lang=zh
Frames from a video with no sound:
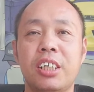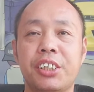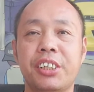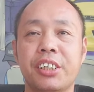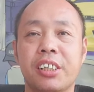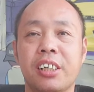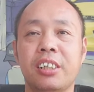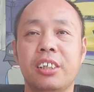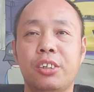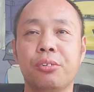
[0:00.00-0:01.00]
甚至可
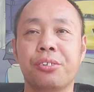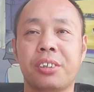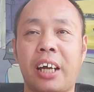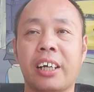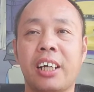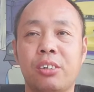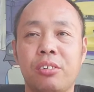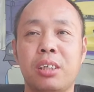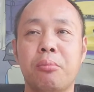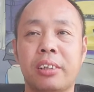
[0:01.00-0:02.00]
以就此展开对你